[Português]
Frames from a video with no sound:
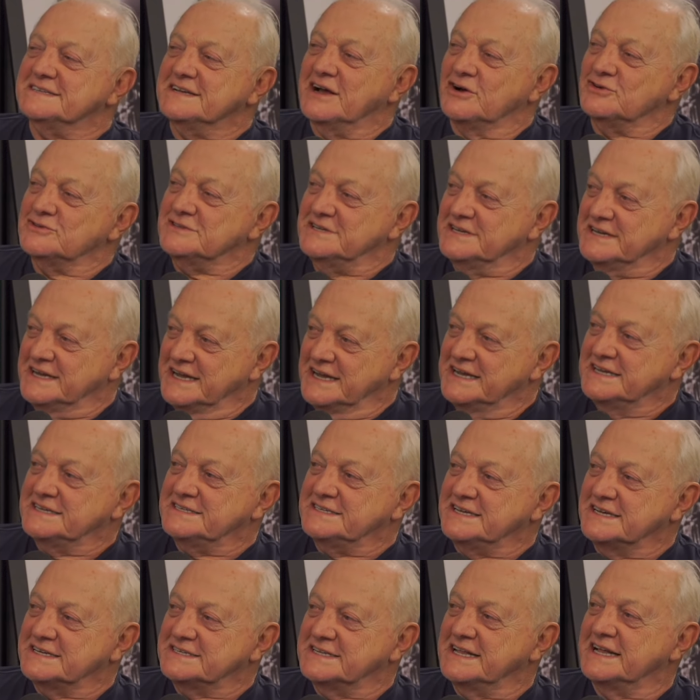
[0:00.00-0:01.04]

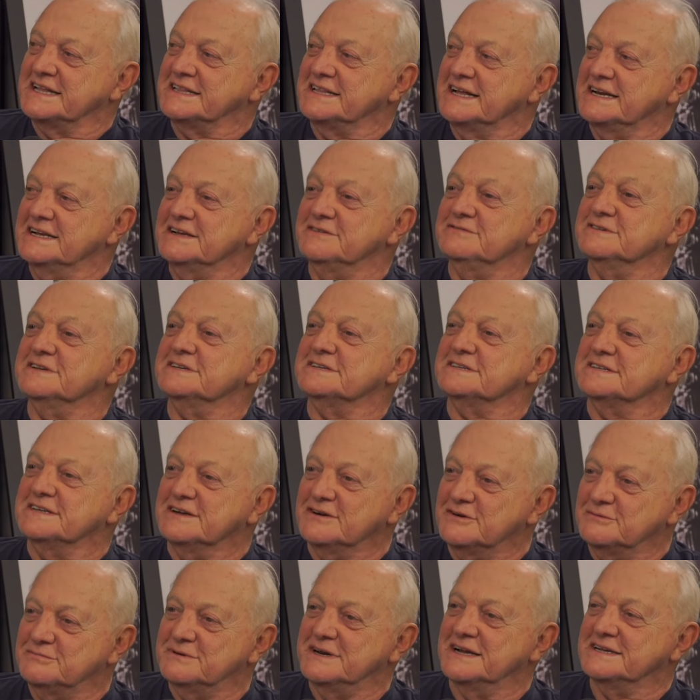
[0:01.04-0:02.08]
audiências da
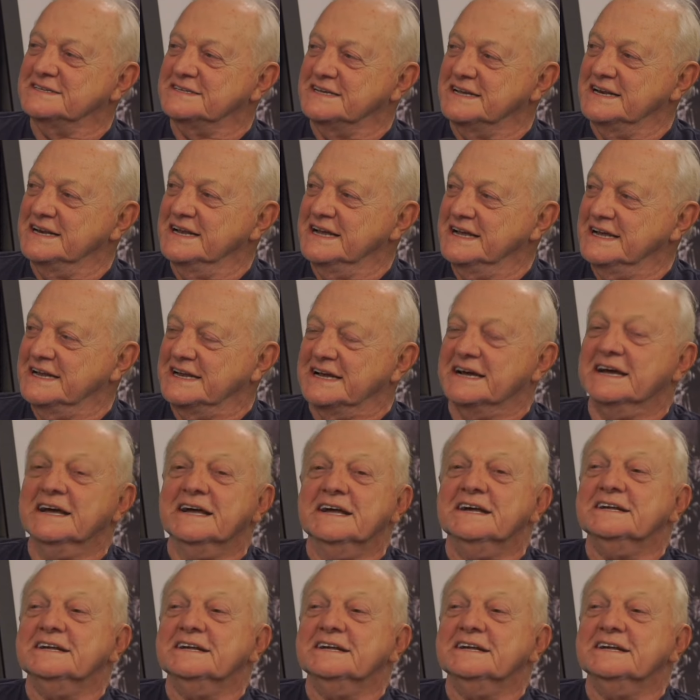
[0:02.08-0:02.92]
televisão brasileira,